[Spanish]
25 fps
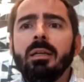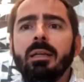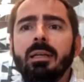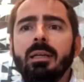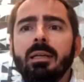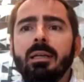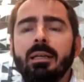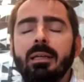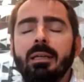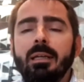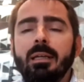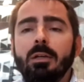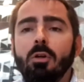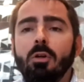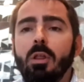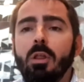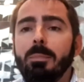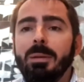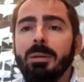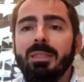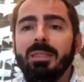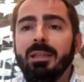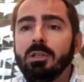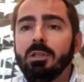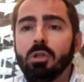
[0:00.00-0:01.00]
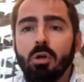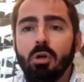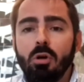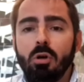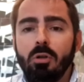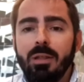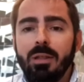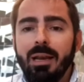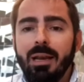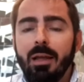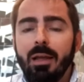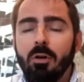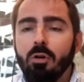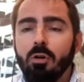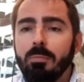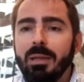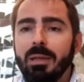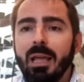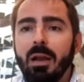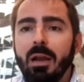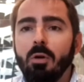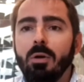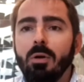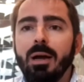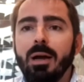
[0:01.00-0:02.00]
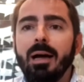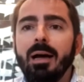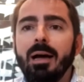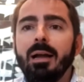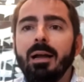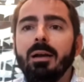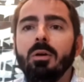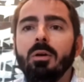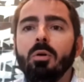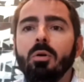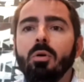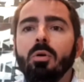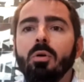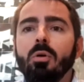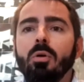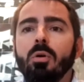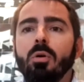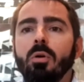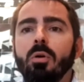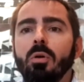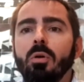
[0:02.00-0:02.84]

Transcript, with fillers: y, no dependen solo de la economía local o